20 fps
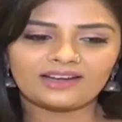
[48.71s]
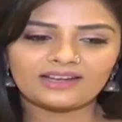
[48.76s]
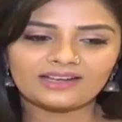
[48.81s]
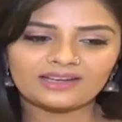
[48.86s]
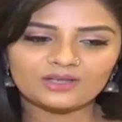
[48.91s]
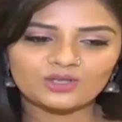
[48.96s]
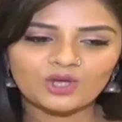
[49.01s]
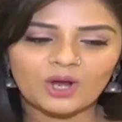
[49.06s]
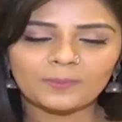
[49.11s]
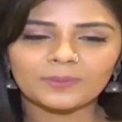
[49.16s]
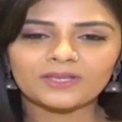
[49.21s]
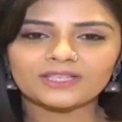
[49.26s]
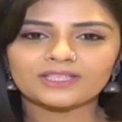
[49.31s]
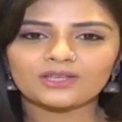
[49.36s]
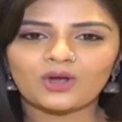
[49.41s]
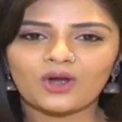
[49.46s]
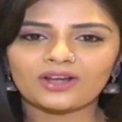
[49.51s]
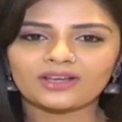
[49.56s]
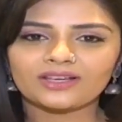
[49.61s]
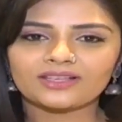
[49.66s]
అండ్ ఆ సాంగ్
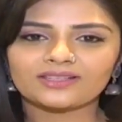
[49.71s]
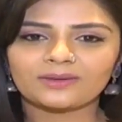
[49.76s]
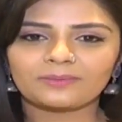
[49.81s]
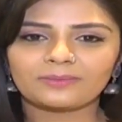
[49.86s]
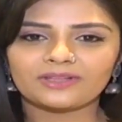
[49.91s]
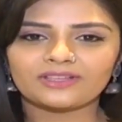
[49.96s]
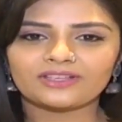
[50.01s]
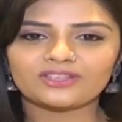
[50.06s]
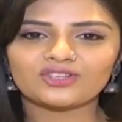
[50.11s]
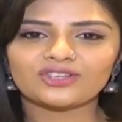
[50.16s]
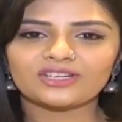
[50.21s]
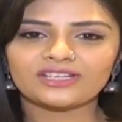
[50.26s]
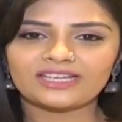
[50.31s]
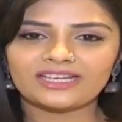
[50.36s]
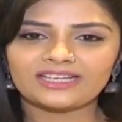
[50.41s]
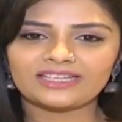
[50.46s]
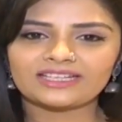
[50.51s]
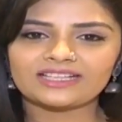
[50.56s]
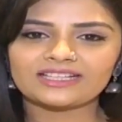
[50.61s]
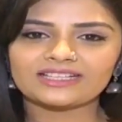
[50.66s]
సాంగ్కి సంబంధించిన
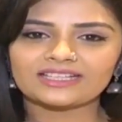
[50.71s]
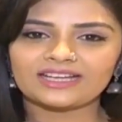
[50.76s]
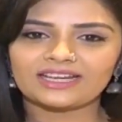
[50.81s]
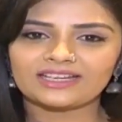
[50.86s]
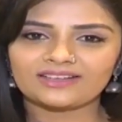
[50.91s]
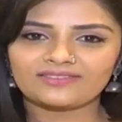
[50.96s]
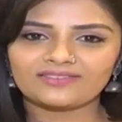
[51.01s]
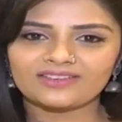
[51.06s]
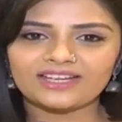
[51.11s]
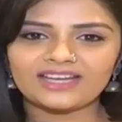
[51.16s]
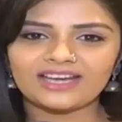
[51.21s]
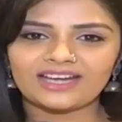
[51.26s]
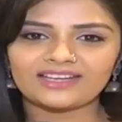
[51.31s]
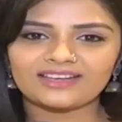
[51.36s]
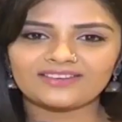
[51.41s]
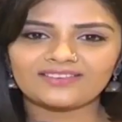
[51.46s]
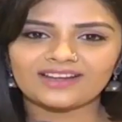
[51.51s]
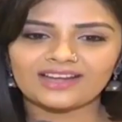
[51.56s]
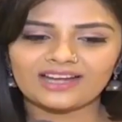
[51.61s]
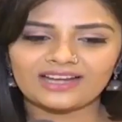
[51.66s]
డీటెయిల్స్ కానివ్వండి
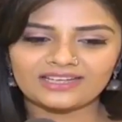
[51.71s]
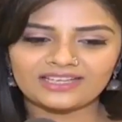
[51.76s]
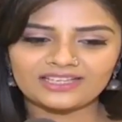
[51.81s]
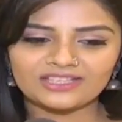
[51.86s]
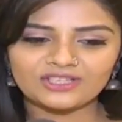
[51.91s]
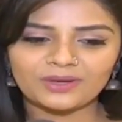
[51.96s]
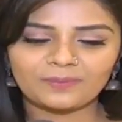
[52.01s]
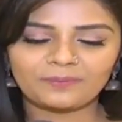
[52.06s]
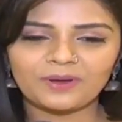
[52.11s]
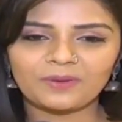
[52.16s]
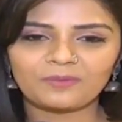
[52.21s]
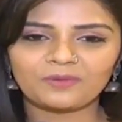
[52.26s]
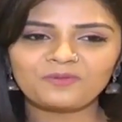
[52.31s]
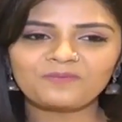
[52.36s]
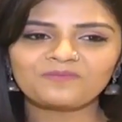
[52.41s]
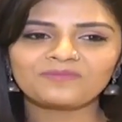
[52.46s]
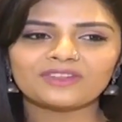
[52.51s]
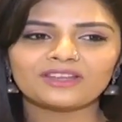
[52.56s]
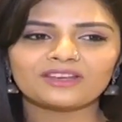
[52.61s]
అన్ని అని చెప్పాము